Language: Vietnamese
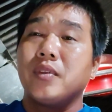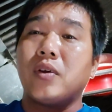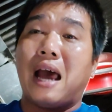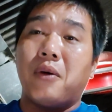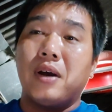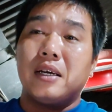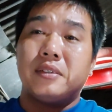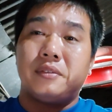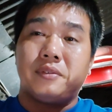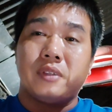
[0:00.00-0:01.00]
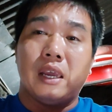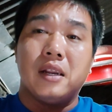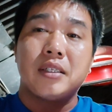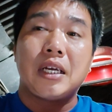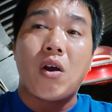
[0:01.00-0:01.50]
nó đậu á thì
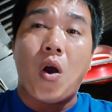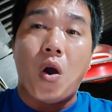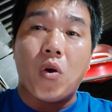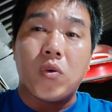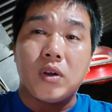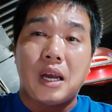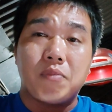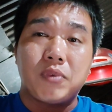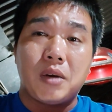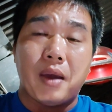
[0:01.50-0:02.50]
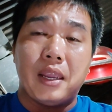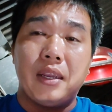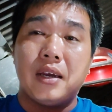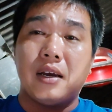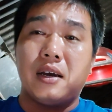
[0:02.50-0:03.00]
nó sẽ khô nó không có
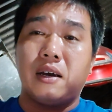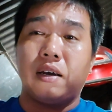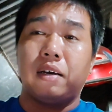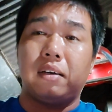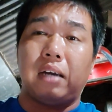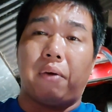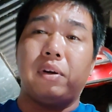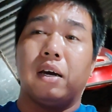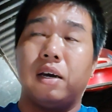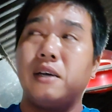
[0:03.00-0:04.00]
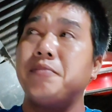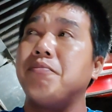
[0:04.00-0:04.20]
bị uh, nổi nữa